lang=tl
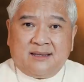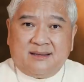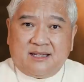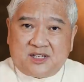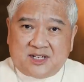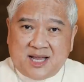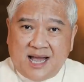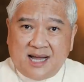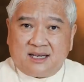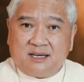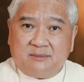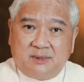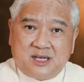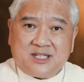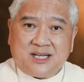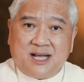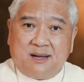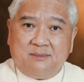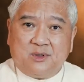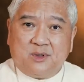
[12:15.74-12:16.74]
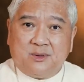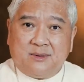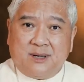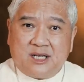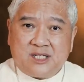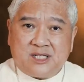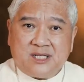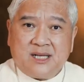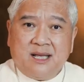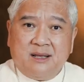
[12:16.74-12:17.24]
The sacraments come to
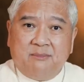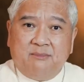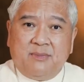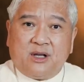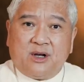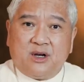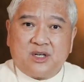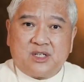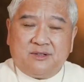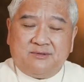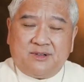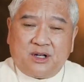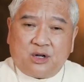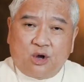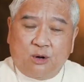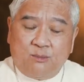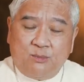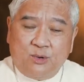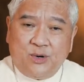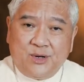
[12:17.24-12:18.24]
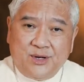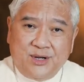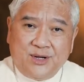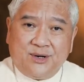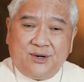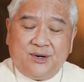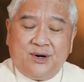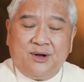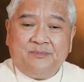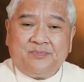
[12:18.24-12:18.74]
us because of the
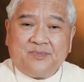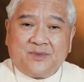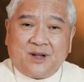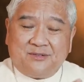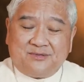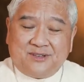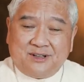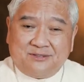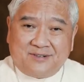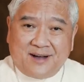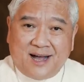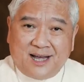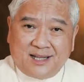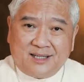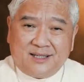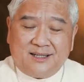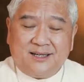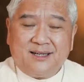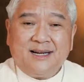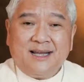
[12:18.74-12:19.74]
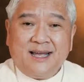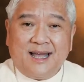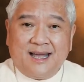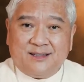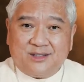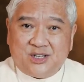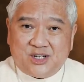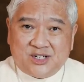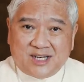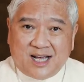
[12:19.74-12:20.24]
communio, of the Father
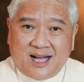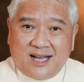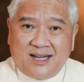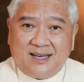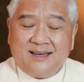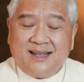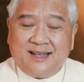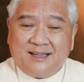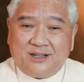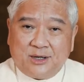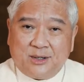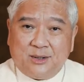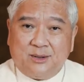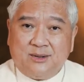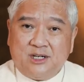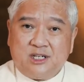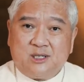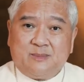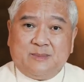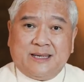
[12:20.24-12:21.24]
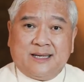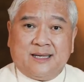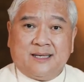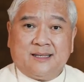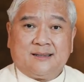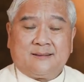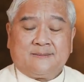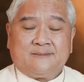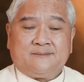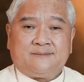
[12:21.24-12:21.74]
and the Son and the Holy
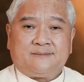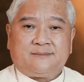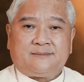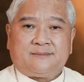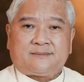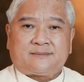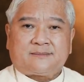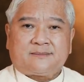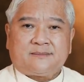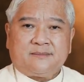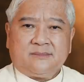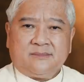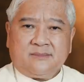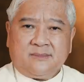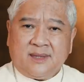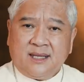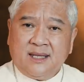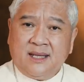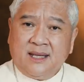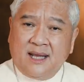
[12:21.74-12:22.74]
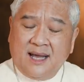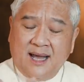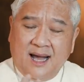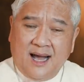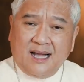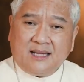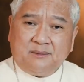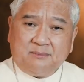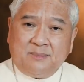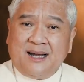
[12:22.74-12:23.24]
Spirit.
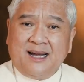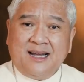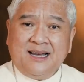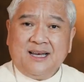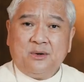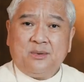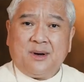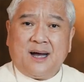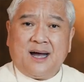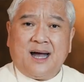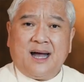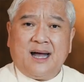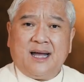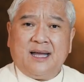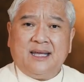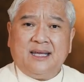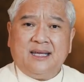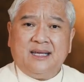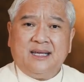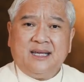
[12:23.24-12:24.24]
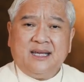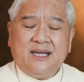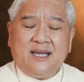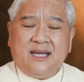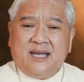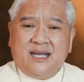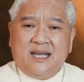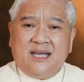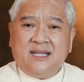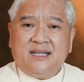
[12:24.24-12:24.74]
At pangalawa ay
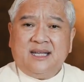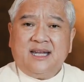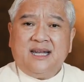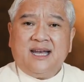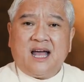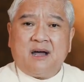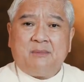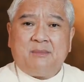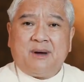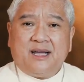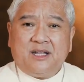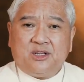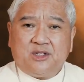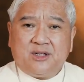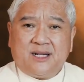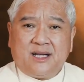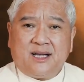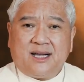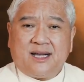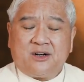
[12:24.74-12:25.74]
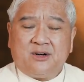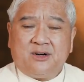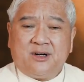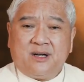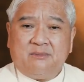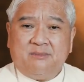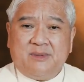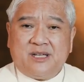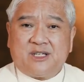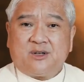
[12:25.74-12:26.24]
hindi lamang ito nagkaroon
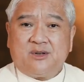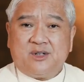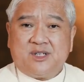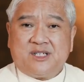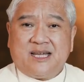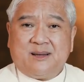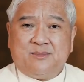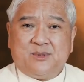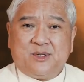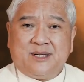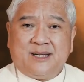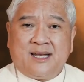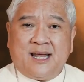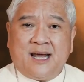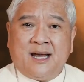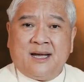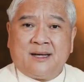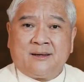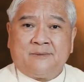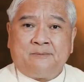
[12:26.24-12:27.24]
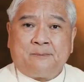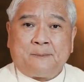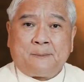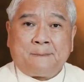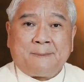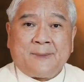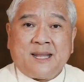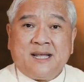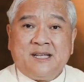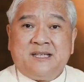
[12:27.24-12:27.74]
ng misconception na ang
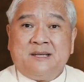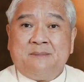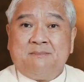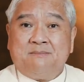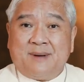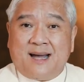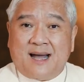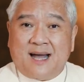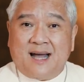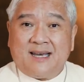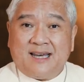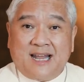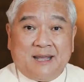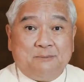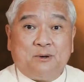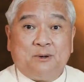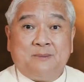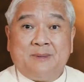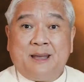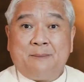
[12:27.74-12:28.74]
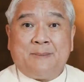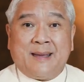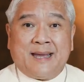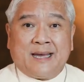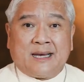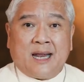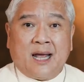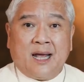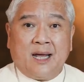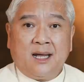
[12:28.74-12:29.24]
simbahan ay
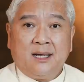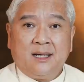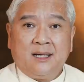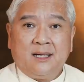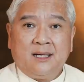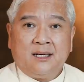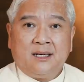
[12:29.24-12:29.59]
pumepera.